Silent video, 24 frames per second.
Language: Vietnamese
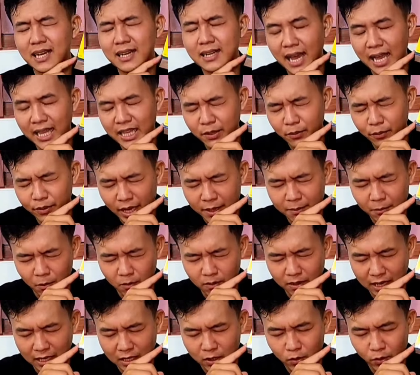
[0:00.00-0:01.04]
xin nhắc lại với quý
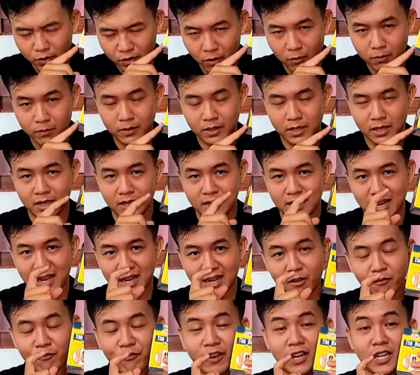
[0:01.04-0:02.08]
vị một lần cuối cùng
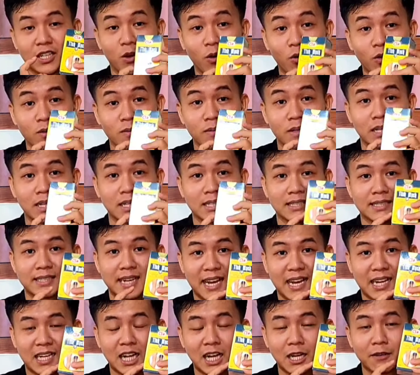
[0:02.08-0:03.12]
là không phải là thuốc
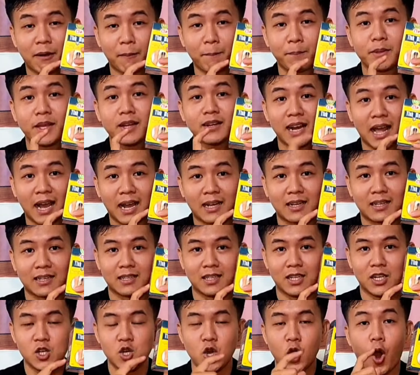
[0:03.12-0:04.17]
đây là thực phẩm chức
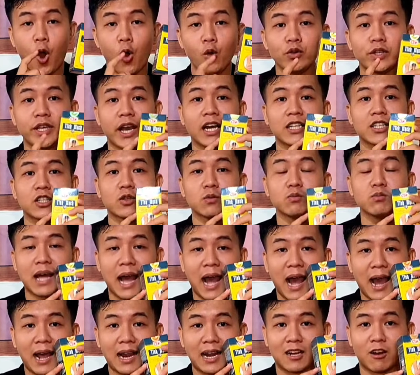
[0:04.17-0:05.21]
năng hỗ trợ cho
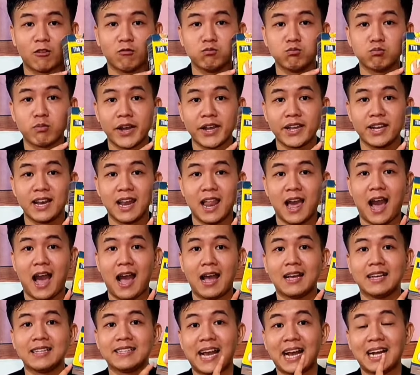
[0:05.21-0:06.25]
chúng ta là không bị
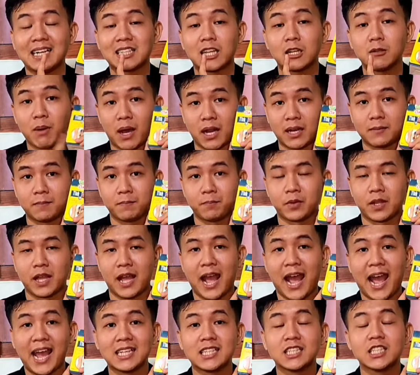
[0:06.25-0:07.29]
là giãn tĩnh mạch
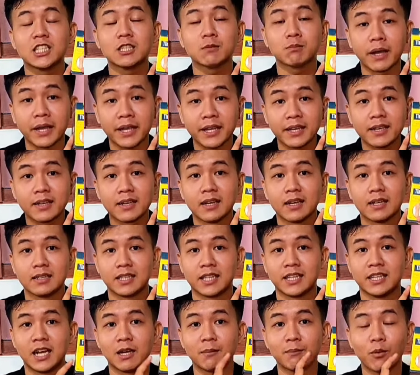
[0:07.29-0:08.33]
ai chưa bị
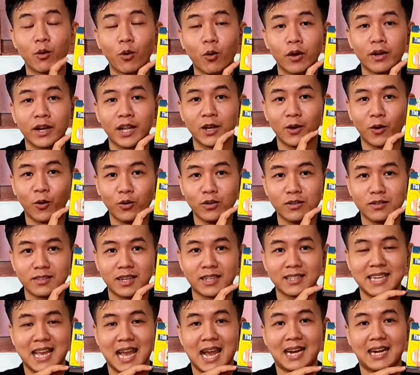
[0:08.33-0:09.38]
thì nên mua để
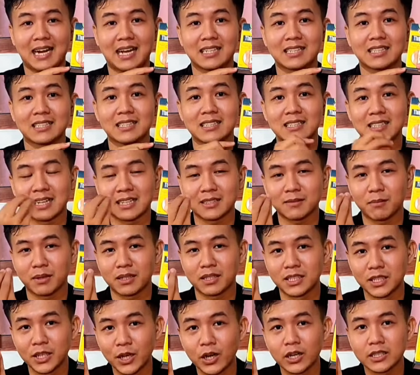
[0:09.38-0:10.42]
uống đặng dạng đặng
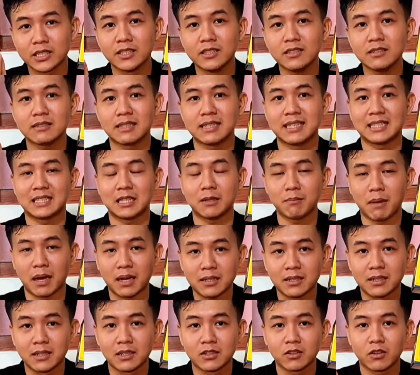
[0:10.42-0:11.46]
đặng mình ngừa trước để giãn
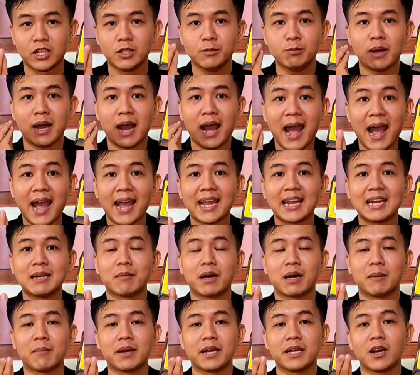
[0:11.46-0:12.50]
tĩnh mạch và nếu mà
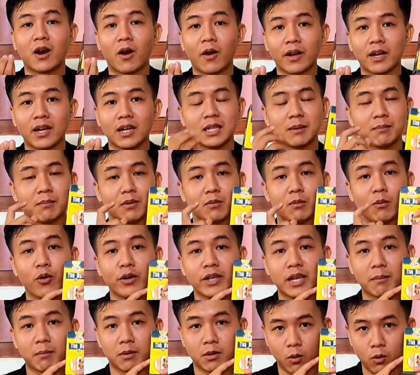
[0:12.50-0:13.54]
ai mà bị gòi đó thì
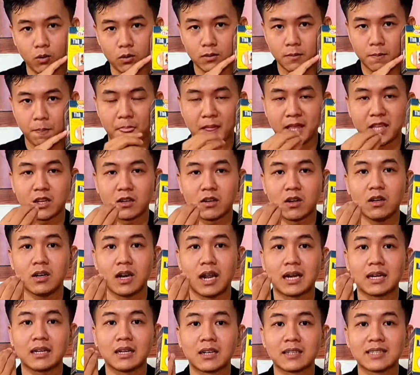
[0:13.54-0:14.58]
mình mua về mình uống để cho
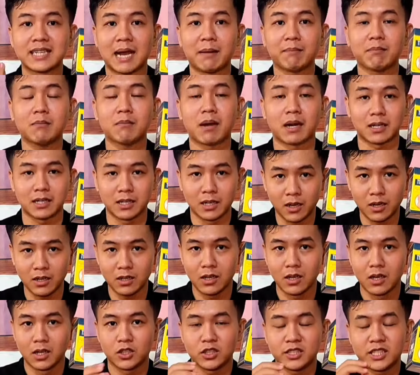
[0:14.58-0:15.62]
nó là đừng giảm tĩnh mạch
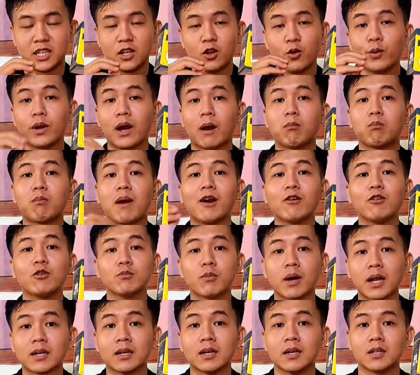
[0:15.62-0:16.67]
nữa nó sẽ lưu thông
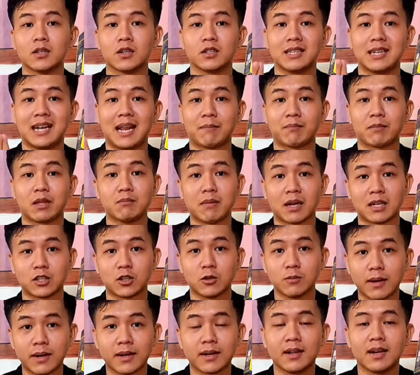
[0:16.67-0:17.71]
máu của mình nó sẽ làm
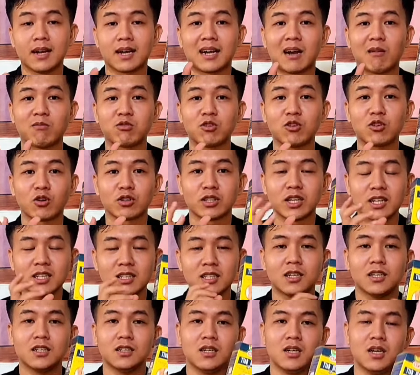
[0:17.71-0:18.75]
tĩnh mạch của mình đó là không có
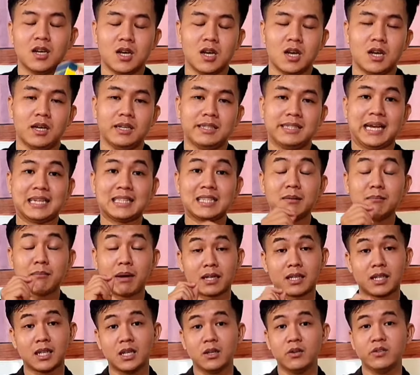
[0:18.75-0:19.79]
còn nhức nữa giãn
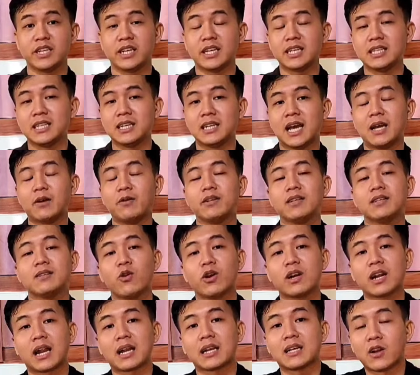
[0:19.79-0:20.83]
tĩnh mạch đâu vậy để
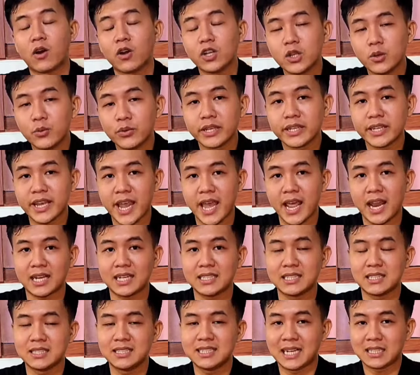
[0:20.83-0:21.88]
quốc thành nói cho quý vị
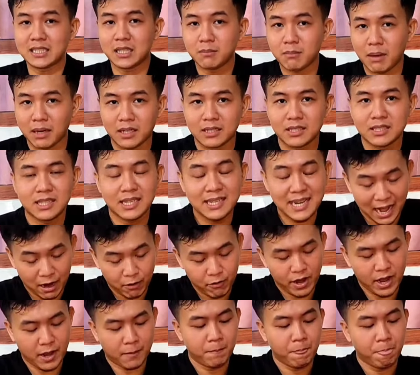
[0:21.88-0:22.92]
nghe là cái sự giãn tĩnh mạch là như
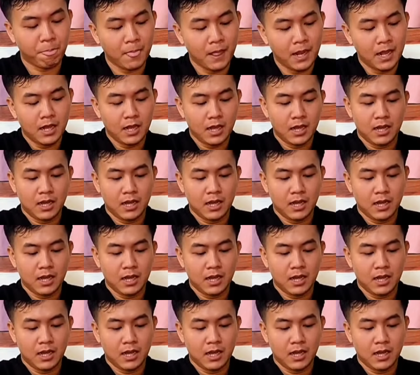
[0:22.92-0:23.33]
thế nào ha